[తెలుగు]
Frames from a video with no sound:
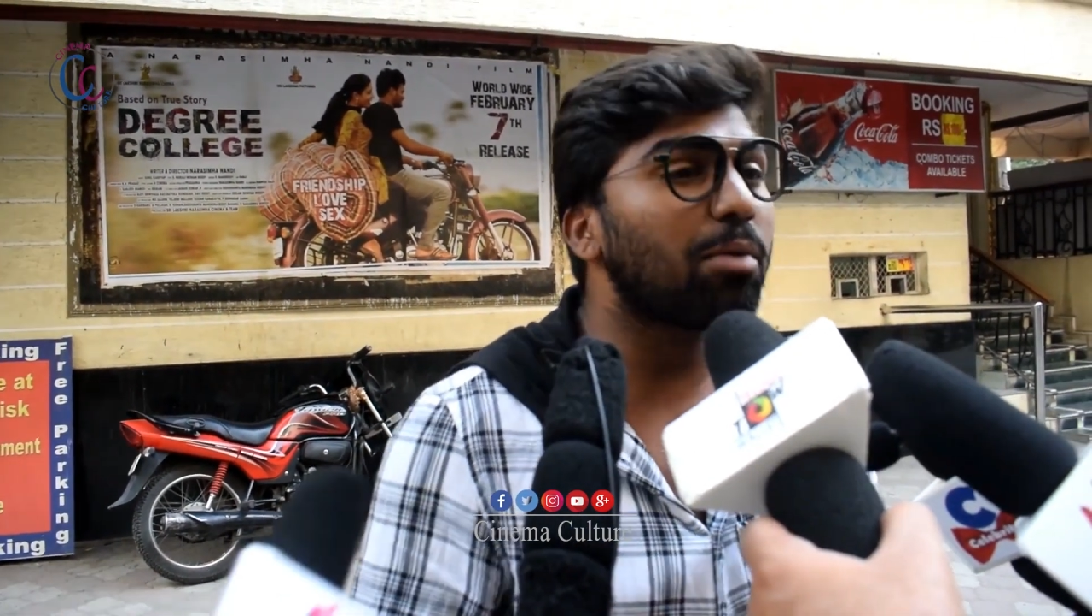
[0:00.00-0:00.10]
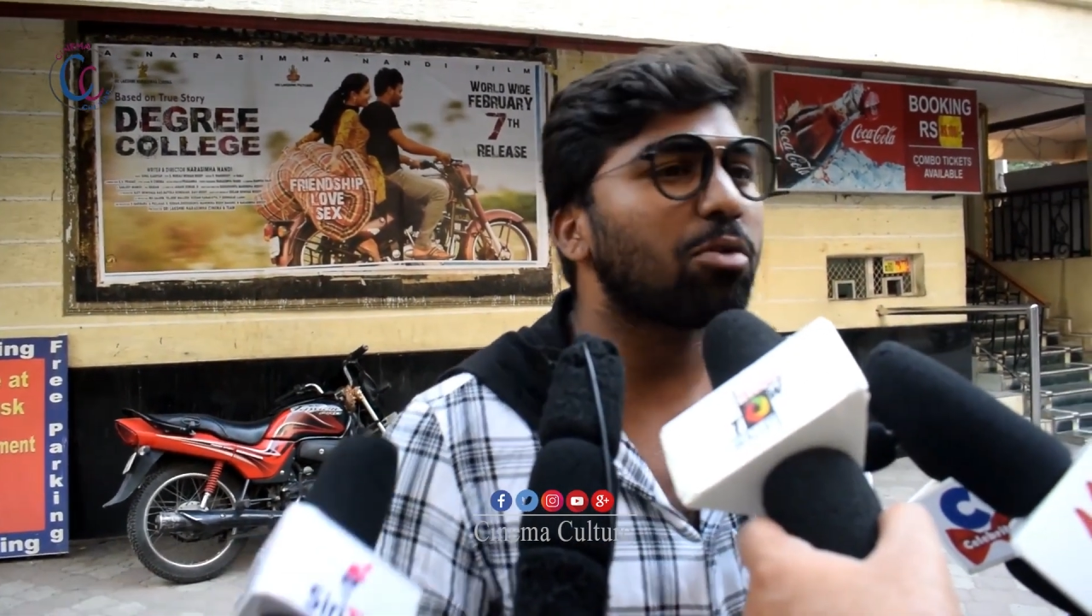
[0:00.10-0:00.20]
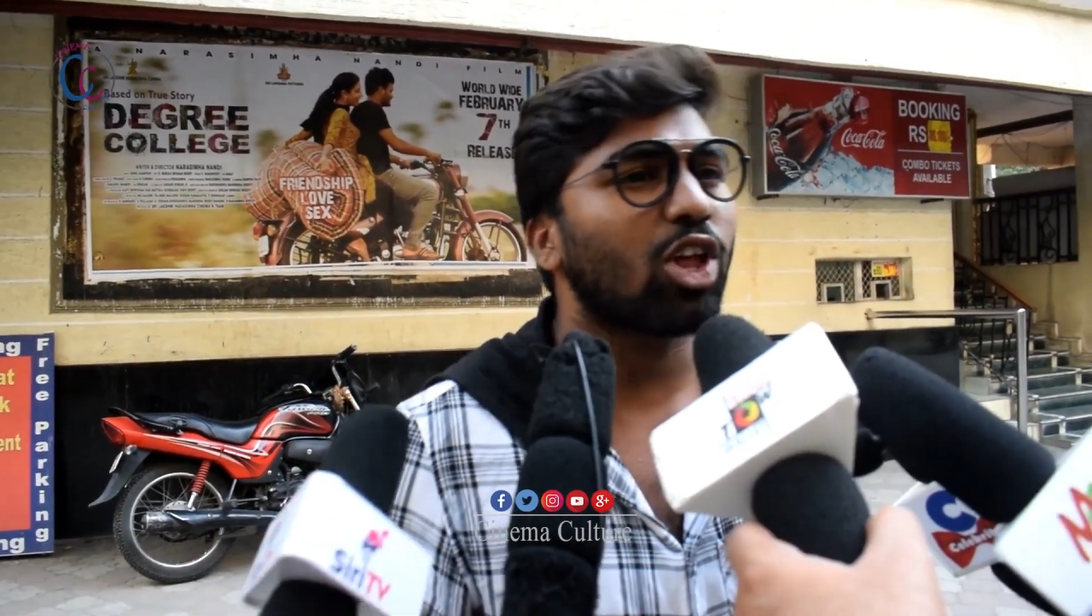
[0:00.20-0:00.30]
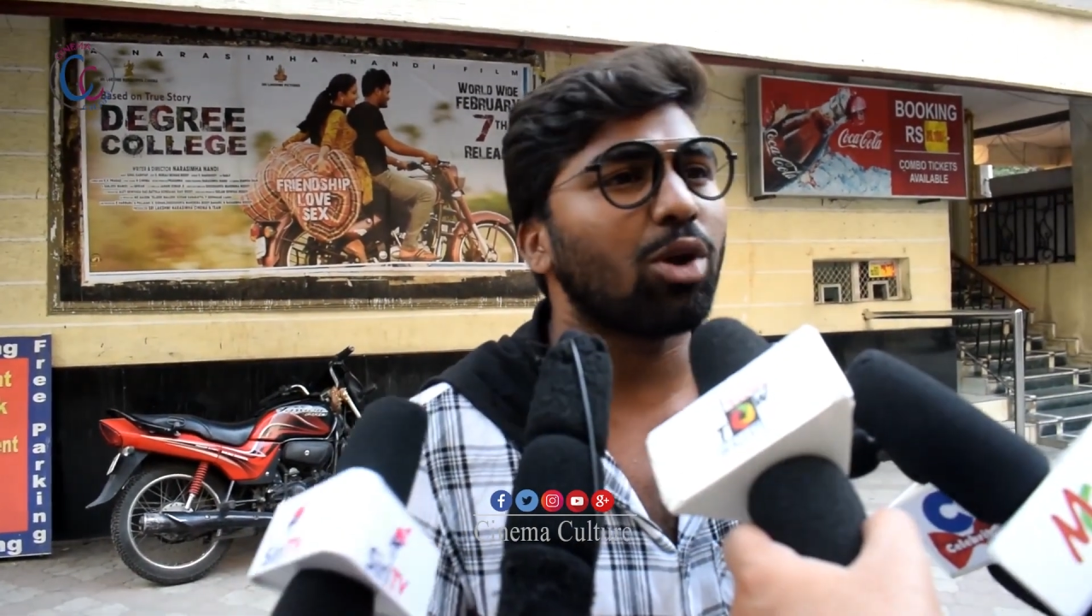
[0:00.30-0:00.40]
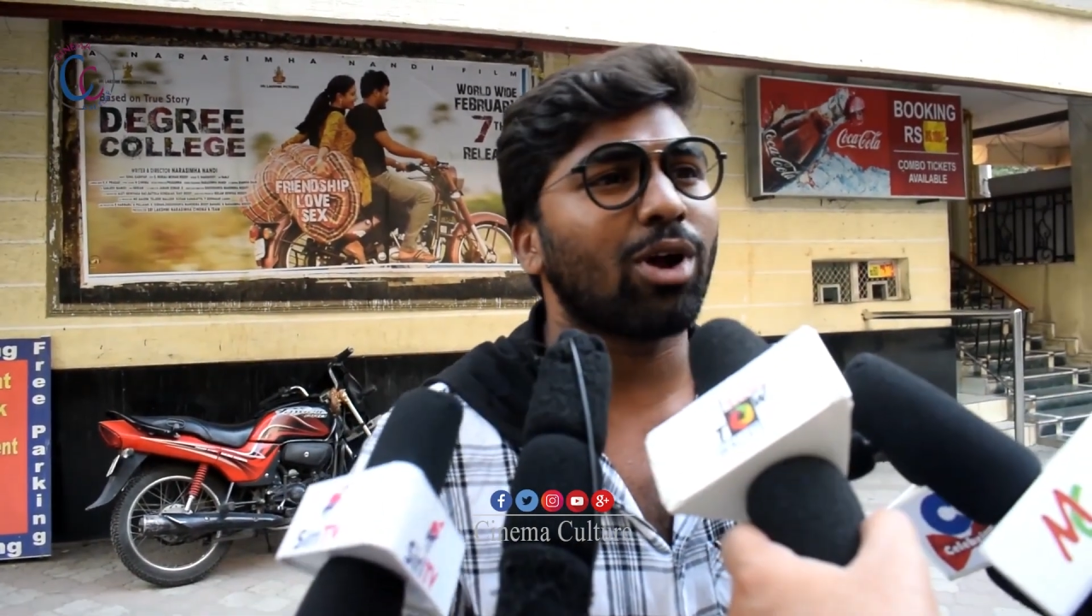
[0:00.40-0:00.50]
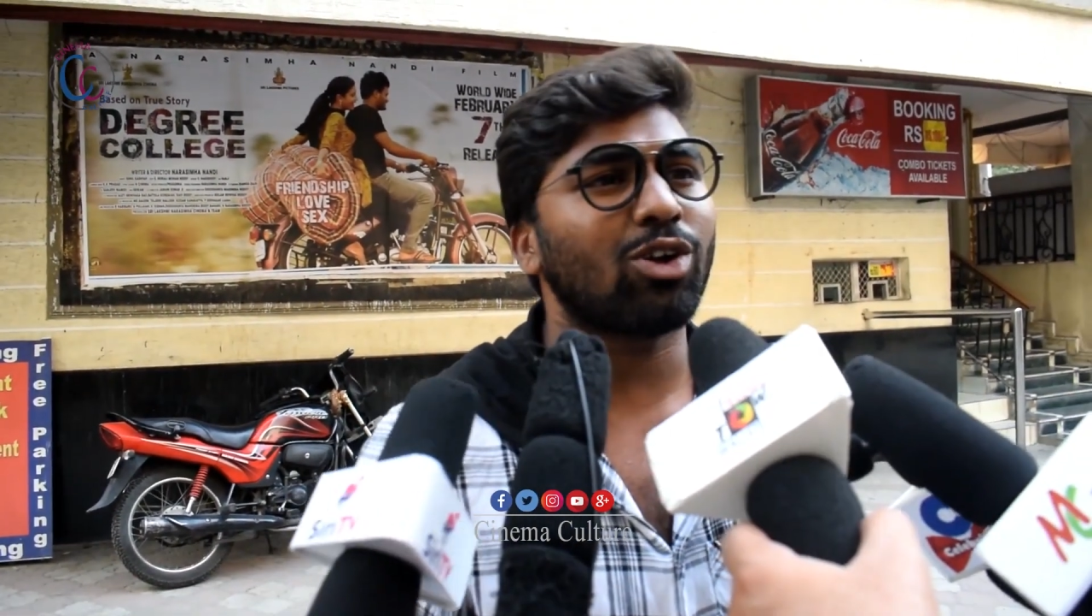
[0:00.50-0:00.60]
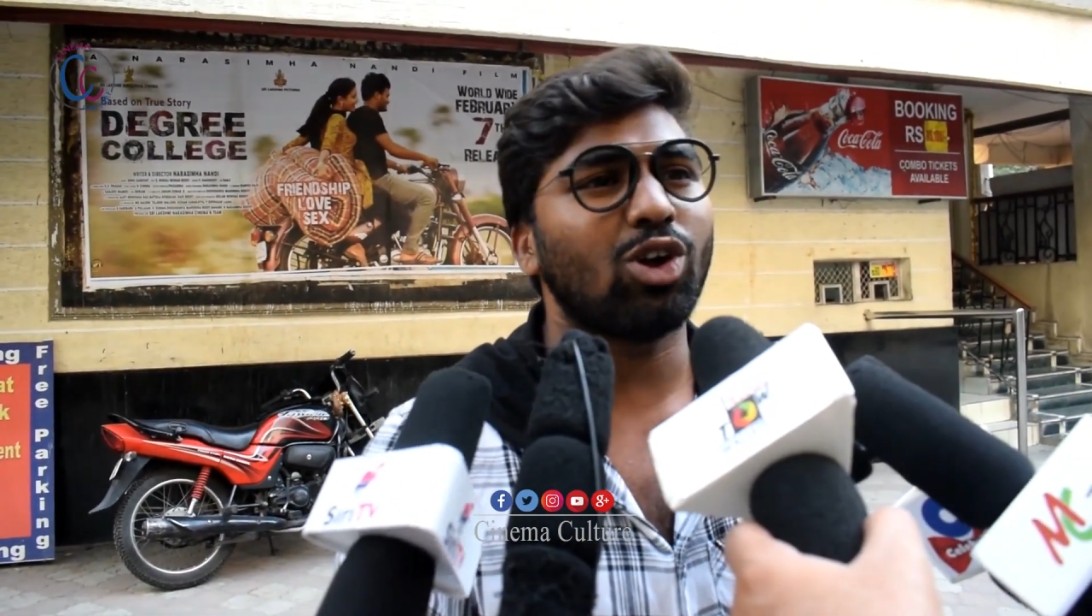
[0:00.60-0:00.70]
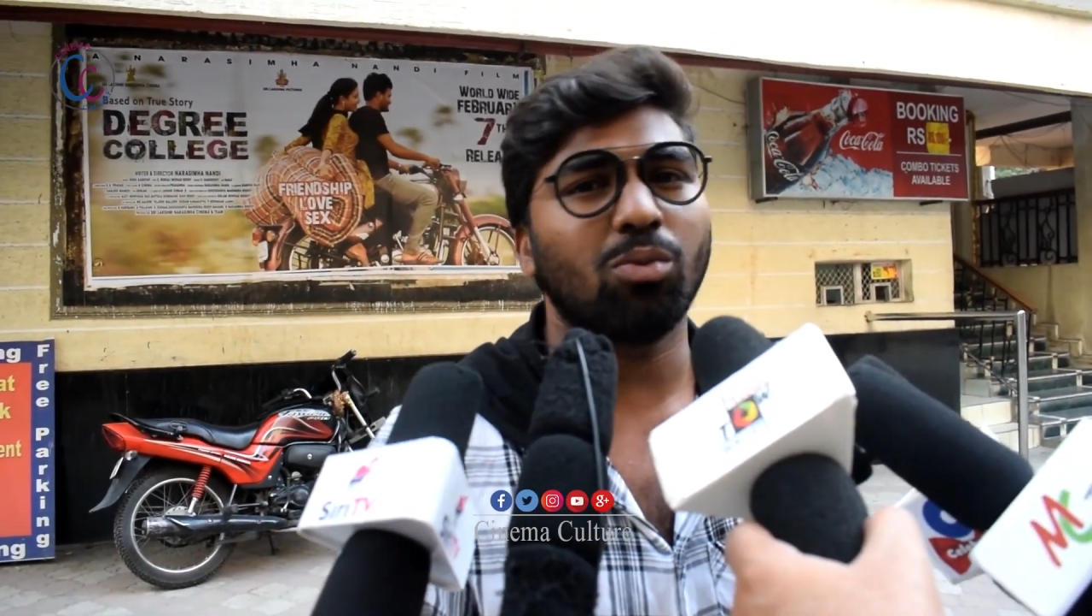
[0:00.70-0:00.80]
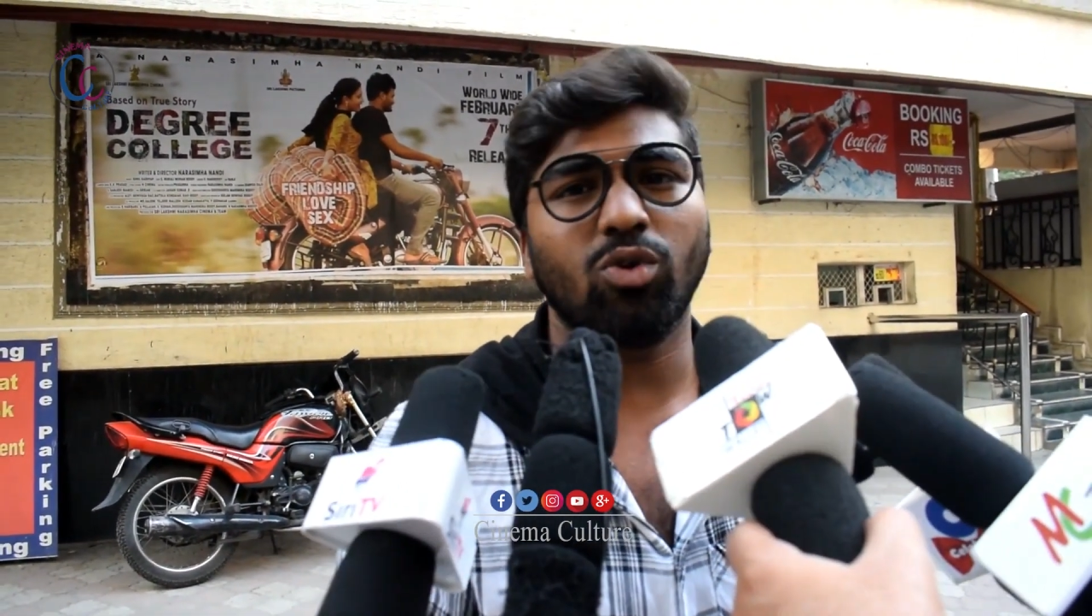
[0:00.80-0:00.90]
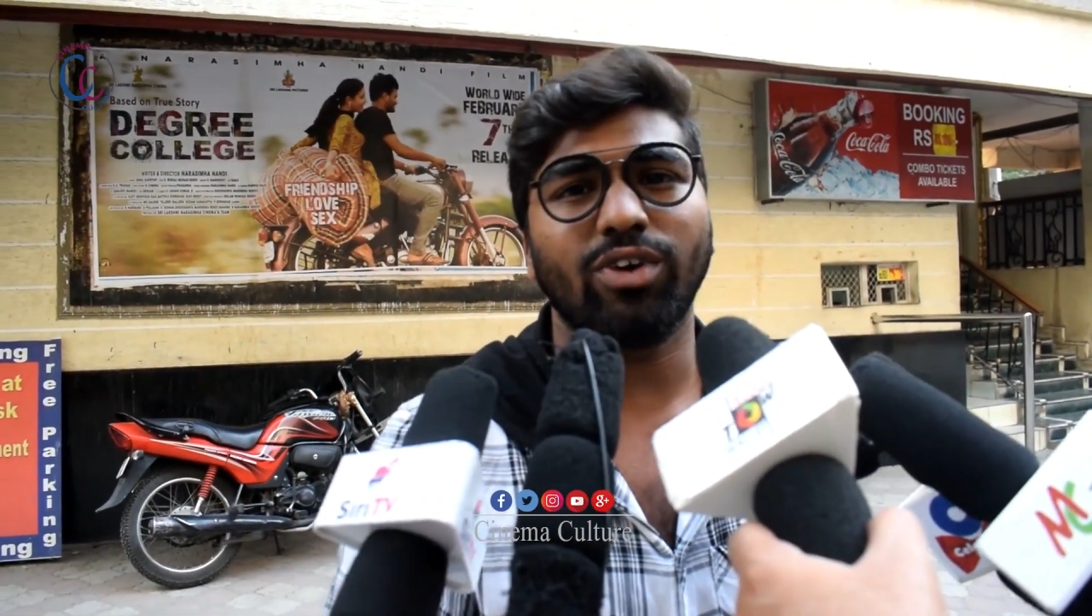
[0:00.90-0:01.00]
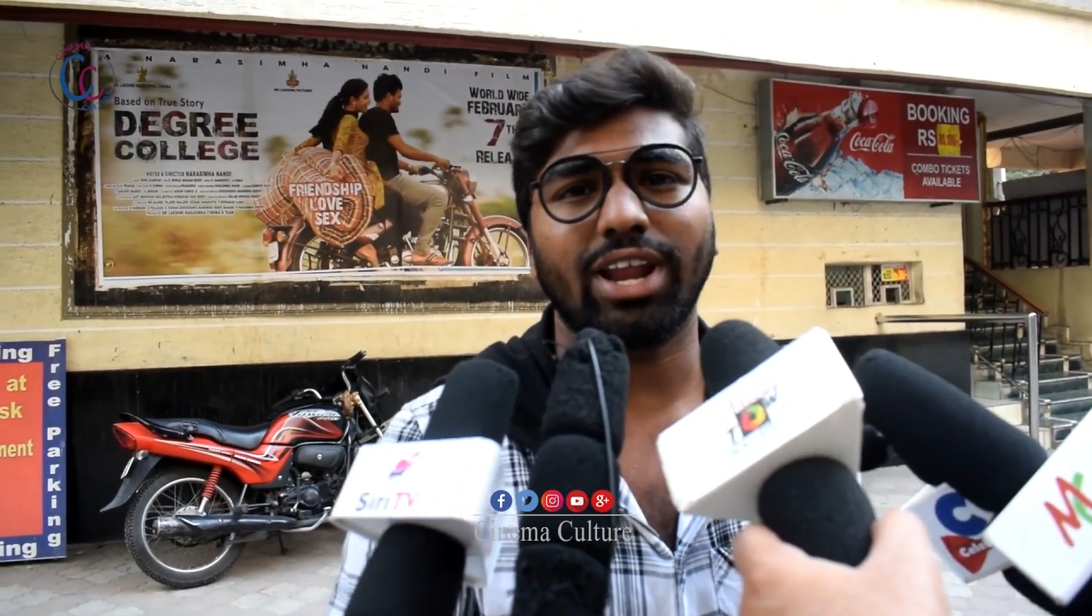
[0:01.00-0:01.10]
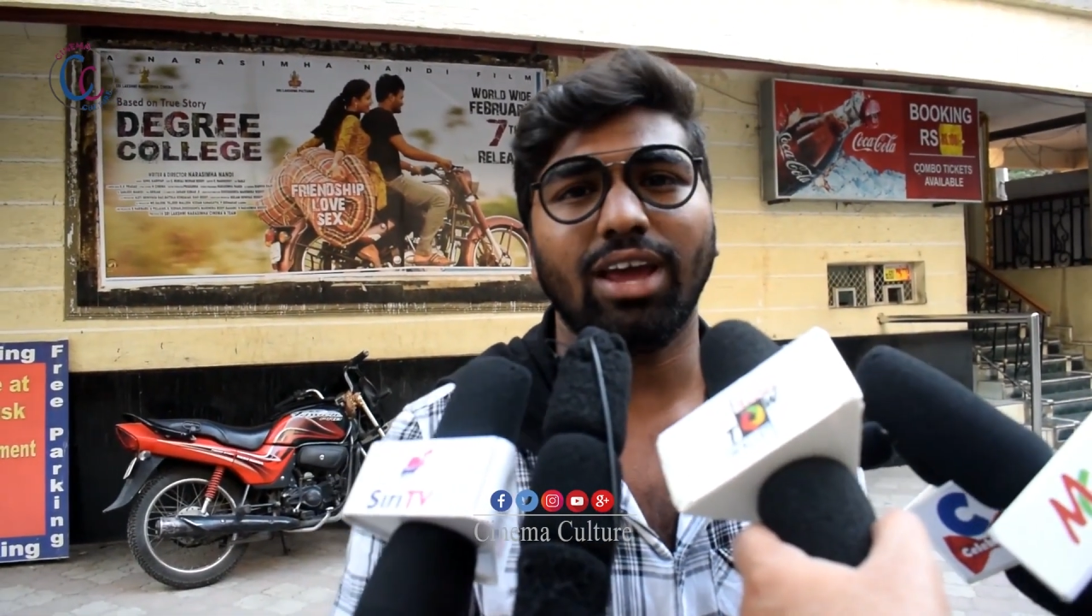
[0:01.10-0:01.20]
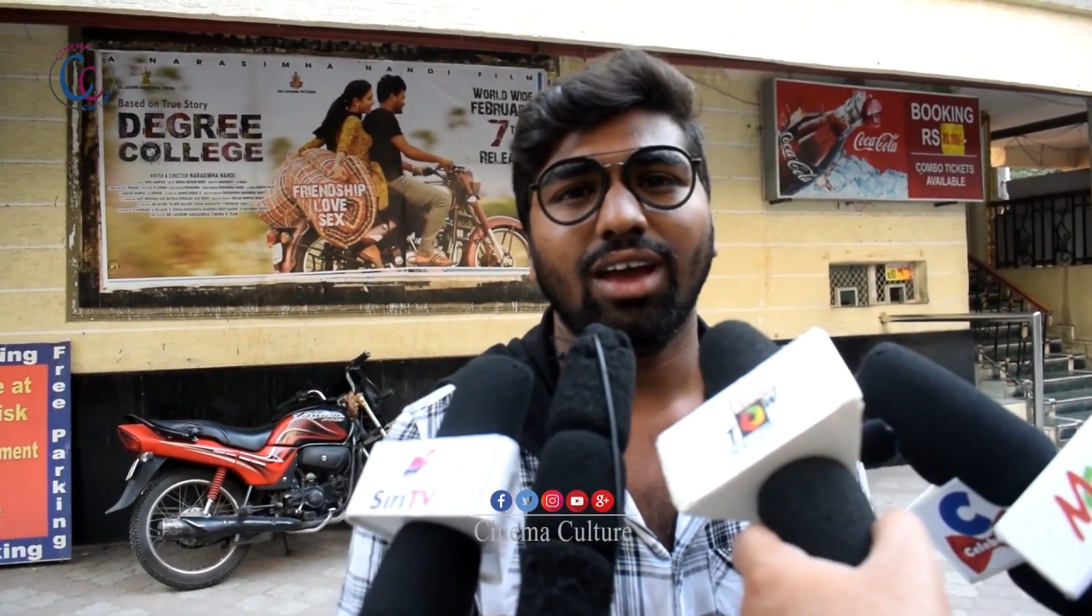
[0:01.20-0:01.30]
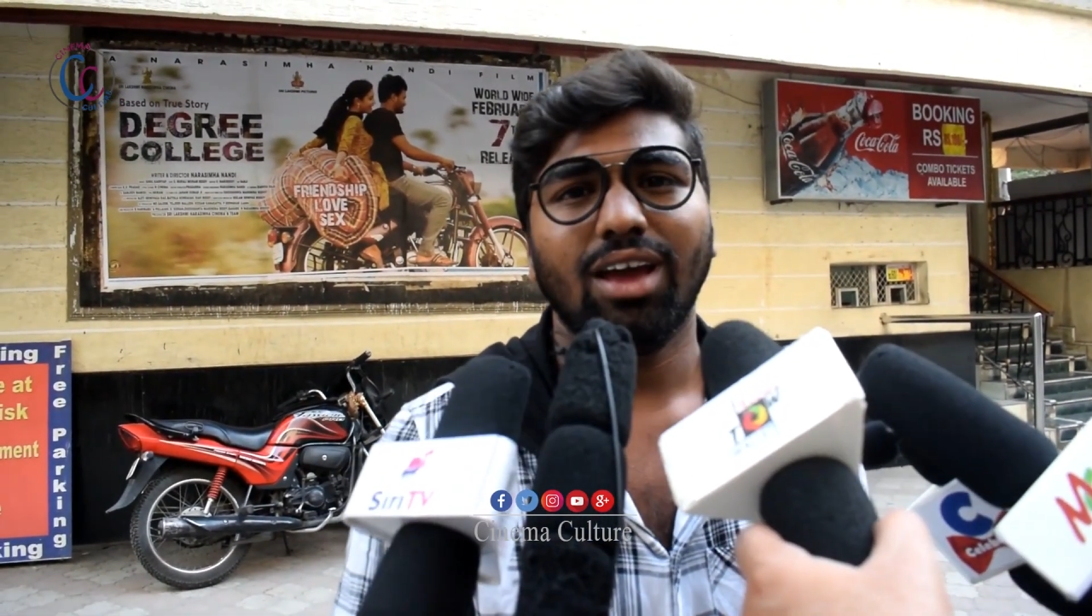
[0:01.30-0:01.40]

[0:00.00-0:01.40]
అయిపోతానేమో అనుకున్న మూవీని